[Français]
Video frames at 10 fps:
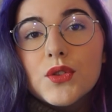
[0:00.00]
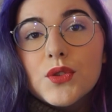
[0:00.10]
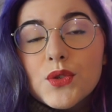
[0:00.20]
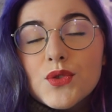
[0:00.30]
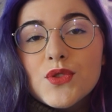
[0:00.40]

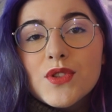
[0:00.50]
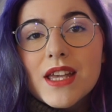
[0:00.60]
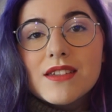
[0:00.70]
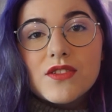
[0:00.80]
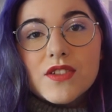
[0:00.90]
Dans Jujutsu
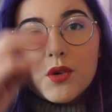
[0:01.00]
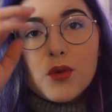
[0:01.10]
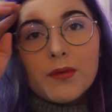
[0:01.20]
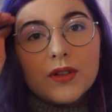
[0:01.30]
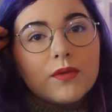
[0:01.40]
Kaisen
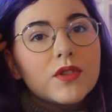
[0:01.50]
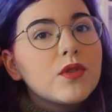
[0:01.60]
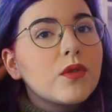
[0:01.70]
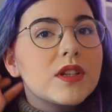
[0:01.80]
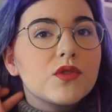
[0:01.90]
0, en fait, on va
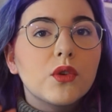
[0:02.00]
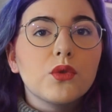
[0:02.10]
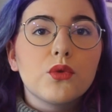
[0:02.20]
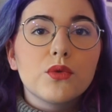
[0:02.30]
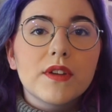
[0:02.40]
suivre l'histoire
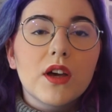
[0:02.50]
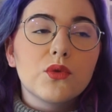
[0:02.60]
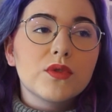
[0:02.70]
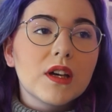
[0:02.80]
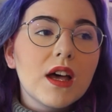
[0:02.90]
de Yuta.
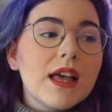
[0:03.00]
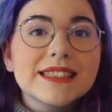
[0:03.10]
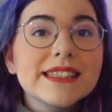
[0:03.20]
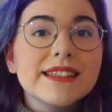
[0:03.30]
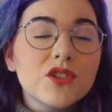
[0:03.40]
Yuta,
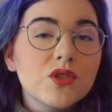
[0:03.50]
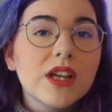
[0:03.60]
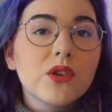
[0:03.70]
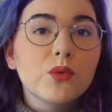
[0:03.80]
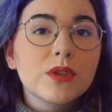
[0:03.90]
c'est un
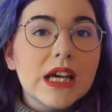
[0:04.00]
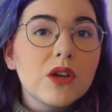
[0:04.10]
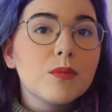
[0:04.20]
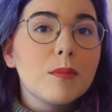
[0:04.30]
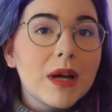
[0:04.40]
jeune garçon qui a
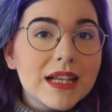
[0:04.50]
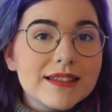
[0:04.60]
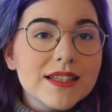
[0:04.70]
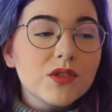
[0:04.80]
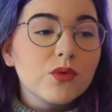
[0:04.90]
une
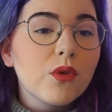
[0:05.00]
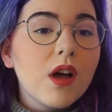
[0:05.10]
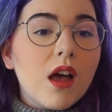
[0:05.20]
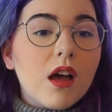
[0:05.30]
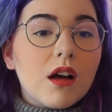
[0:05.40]
malédiction
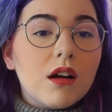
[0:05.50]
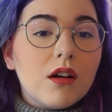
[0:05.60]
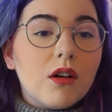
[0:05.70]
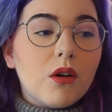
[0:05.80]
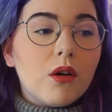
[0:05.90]

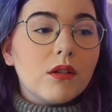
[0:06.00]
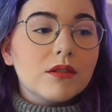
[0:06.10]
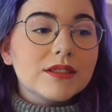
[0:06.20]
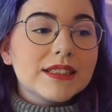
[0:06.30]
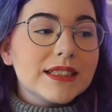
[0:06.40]
euh,
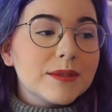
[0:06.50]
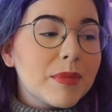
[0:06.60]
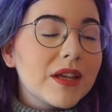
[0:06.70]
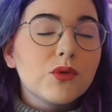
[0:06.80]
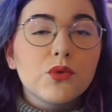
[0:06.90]
qui
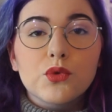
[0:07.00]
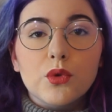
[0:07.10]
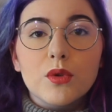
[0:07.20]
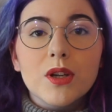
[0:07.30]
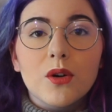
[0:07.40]
pèse
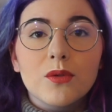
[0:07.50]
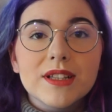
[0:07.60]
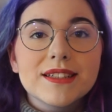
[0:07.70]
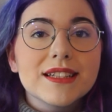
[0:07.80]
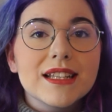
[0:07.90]
sur lui, en
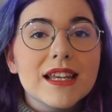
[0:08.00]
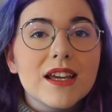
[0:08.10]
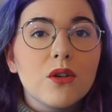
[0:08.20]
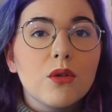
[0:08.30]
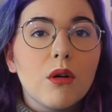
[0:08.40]
fait il
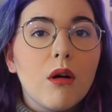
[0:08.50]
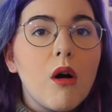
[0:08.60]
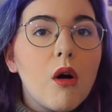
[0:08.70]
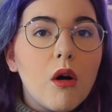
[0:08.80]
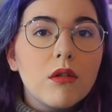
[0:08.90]
est euh,
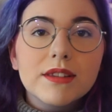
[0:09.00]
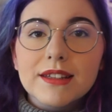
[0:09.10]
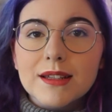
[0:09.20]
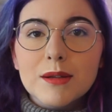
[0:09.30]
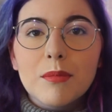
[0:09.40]

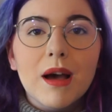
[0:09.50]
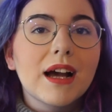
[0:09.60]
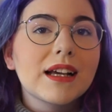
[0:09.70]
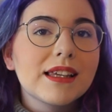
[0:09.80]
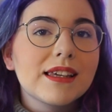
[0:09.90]
hanté
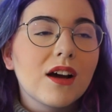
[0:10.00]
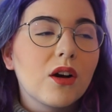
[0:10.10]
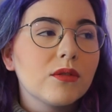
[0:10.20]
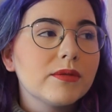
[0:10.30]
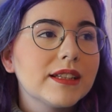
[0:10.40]
par Rika.
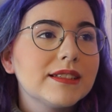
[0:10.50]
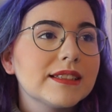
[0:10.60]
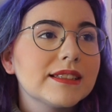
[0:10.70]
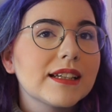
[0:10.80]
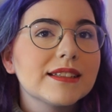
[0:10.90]
En fait
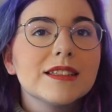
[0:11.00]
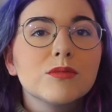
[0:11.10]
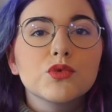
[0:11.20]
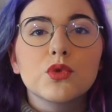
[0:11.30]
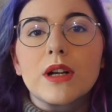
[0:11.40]
c'est un
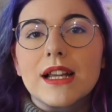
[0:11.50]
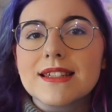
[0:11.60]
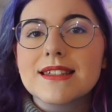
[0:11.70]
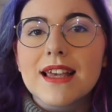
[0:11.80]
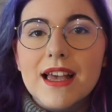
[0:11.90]
démon de
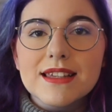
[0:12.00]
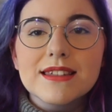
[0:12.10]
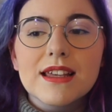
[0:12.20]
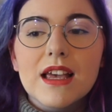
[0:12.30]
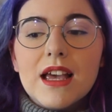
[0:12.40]
classe
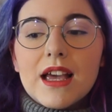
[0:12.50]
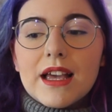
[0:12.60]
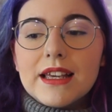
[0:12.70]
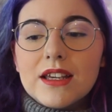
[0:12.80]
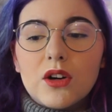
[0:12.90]
S
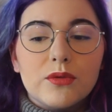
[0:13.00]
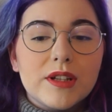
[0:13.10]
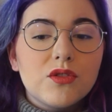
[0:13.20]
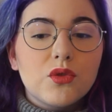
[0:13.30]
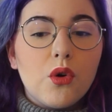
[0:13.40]
et en
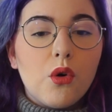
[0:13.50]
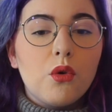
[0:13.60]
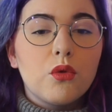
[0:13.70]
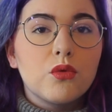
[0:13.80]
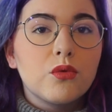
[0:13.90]
fait
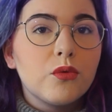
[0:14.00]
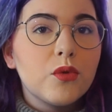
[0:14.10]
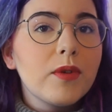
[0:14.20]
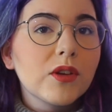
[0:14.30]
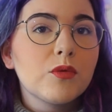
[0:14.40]
quand on
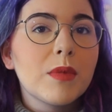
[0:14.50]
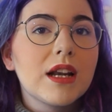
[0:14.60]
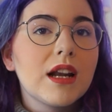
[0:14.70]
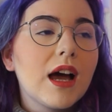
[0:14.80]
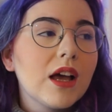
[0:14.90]
veut faire du
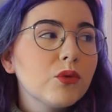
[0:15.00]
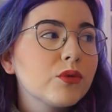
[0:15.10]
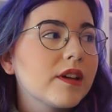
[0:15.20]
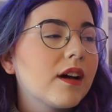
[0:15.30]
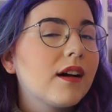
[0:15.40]
mal à
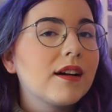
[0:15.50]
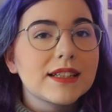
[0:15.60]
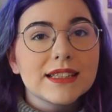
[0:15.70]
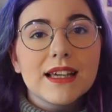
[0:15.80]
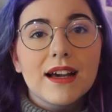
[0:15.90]
Yuta,
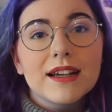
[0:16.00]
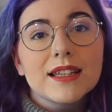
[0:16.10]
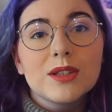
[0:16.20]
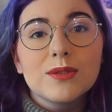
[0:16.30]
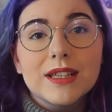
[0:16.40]
Rika
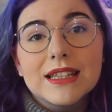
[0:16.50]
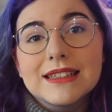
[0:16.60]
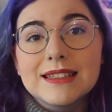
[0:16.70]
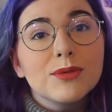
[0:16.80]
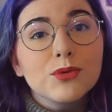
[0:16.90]
arrive
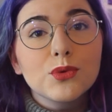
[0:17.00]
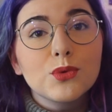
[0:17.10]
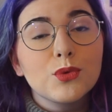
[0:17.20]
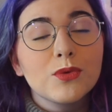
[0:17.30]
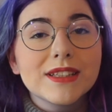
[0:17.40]
et défonce
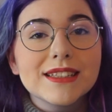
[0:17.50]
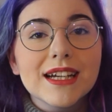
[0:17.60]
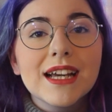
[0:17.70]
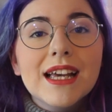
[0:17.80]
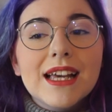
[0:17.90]
tout on va
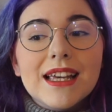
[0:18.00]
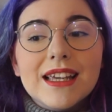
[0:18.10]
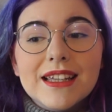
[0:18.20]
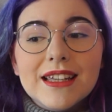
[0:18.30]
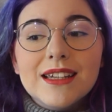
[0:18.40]
dire
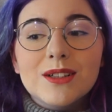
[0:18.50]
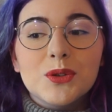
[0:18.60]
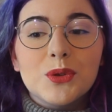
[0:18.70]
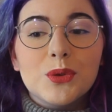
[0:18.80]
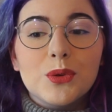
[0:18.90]
et
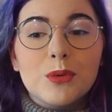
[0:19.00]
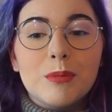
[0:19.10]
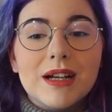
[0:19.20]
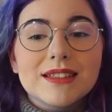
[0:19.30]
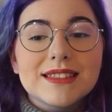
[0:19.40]
euh,
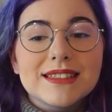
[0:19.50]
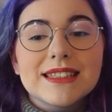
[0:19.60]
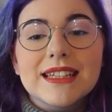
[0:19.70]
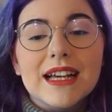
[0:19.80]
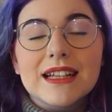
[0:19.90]
bah,
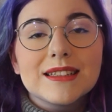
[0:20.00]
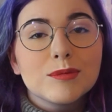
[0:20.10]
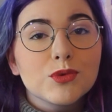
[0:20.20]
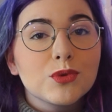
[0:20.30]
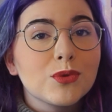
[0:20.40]
c'est un
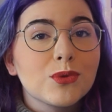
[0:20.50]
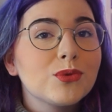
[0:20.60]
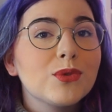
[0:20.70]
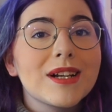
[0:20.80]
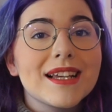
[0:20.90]
démon du
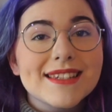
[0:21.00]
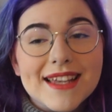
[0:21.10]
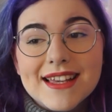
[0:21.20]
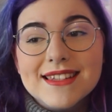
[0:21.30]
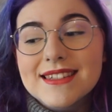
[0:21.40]
coup de
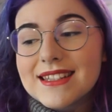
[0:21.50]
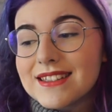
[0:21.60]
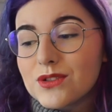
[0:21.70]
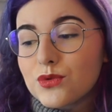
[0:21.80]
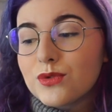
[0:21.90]
classe S
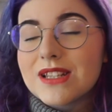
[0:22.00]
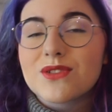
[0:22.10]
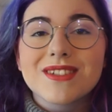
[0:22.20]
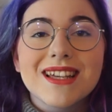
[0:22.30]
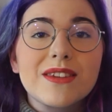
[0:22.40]
et du coup il est
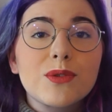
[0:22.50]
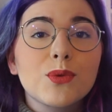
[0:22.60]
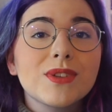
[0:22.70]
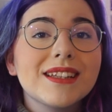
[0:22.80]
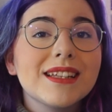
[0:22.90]
censé être
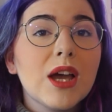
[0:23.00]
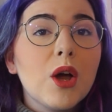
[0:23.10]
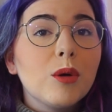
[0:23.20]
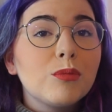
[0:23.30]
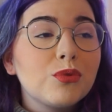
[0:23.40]
condamné
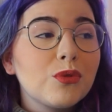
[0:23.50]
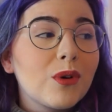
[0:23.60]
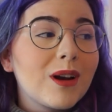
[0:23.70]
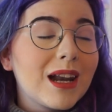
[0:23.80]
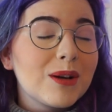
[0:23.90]

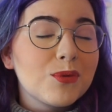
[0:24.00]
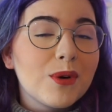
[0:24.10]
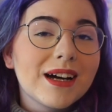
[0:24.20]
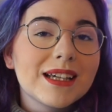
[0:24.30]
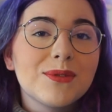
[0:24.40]
pour
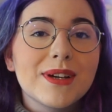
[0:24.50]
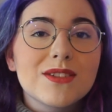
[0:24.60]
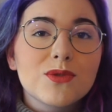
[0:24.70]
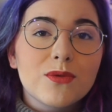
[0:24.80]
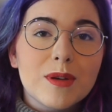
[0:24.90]
l'avoir, il va
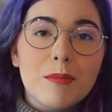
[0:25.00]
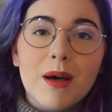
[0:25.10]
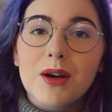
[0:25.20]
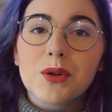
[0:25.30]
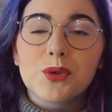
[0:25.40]
être sauvé
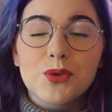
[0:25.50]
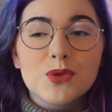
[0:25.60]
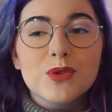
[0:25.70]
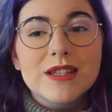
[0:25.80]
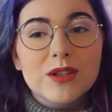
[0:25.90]
par
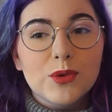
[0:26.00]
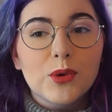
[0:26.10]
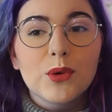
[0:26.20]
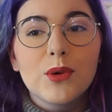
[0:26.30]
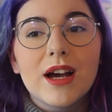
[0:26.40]
Gojo
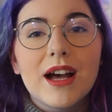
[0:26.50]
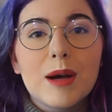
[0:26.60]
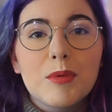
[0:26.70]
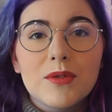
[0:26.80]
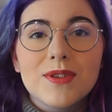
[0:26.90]
Satoru,
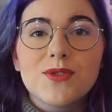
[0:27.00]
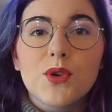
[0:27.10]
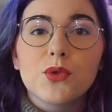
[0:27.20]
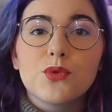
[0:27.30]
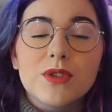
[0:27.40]
un
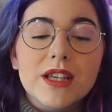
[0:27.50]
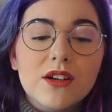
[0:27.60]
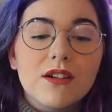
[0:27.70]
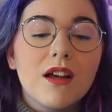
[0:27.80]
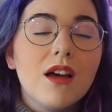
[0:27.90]
professeur d'une
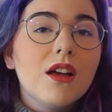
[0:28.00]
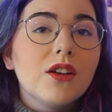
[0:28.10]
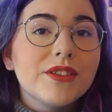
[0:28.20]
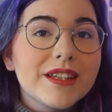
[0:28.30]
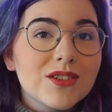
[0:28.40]
école
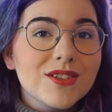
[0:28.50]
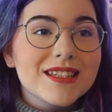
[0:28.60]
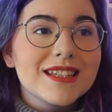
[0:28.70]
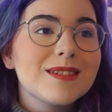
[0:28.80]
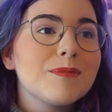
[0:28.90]

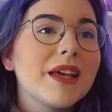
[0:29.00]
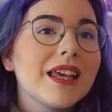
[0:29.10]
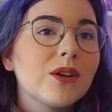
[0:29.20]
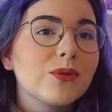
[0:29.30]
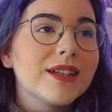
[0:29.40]
d'exorcisme,
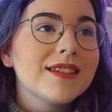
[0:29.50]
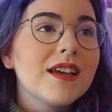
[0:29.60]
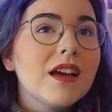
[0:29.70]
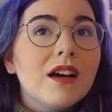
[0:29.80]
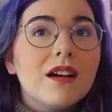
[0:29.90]
et en fait,
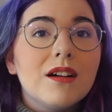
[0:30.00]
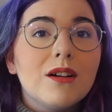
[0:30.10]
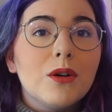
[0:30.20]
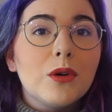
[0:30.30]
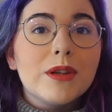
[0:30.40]

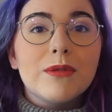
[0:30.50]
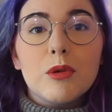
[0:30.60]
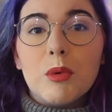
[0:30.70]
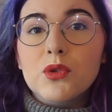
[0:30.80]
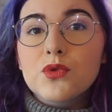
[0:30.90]
il va
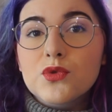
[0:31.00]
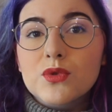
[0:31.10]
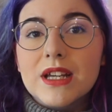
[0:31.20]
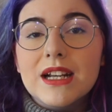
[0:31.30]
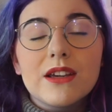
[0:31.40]
le prendre sous
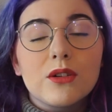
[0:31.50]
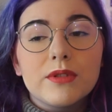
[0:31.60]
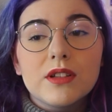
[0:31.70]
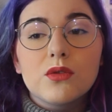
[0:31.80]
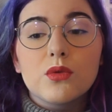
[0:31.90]
son aile, et en
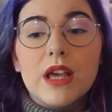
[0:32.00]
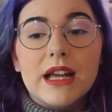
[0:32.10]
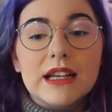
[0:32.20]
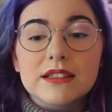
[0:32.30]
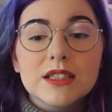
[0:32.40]
fait, il y a
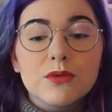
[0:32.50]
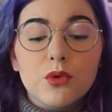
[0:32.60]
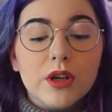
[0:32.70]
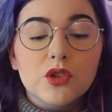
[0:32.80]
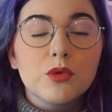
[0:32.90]
quelqu'un qui
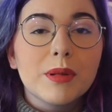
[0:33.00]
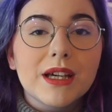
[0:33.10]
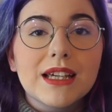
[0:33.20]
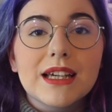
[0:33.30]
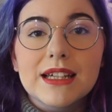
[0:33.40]
veut
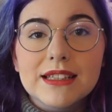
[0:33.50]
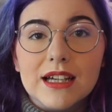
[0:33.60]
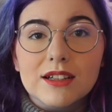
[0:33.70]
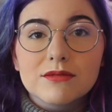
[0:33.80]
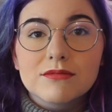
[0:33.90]
récupérer
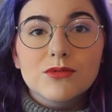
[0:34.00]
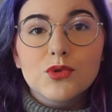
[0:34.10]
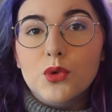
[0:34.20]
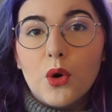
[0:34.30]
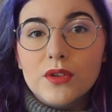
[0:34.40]
Rika,
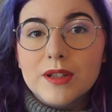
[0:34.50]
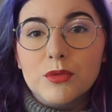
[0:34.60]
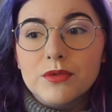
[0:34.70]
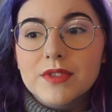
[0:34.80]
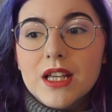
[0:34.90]
ce grand
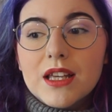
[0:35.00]
démon.